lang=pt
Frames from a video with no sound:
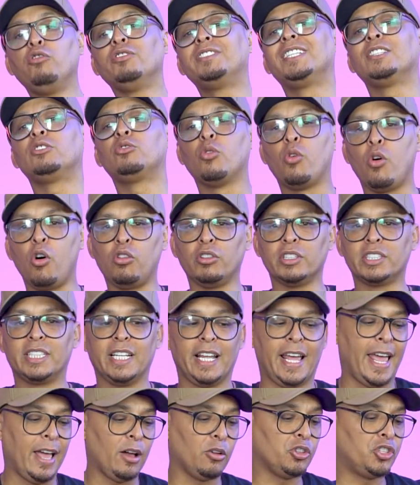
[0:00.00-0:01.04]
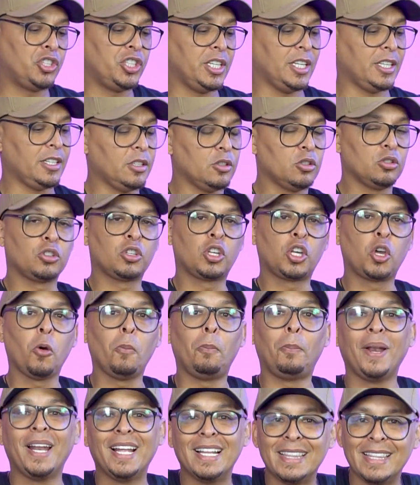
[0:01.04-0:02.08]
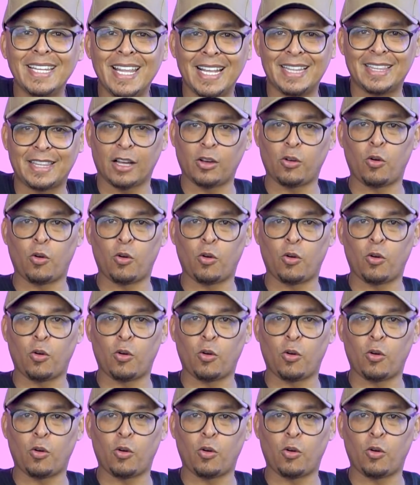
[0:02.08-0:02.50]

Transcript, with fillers: 11 do 11 é o dia que o planeta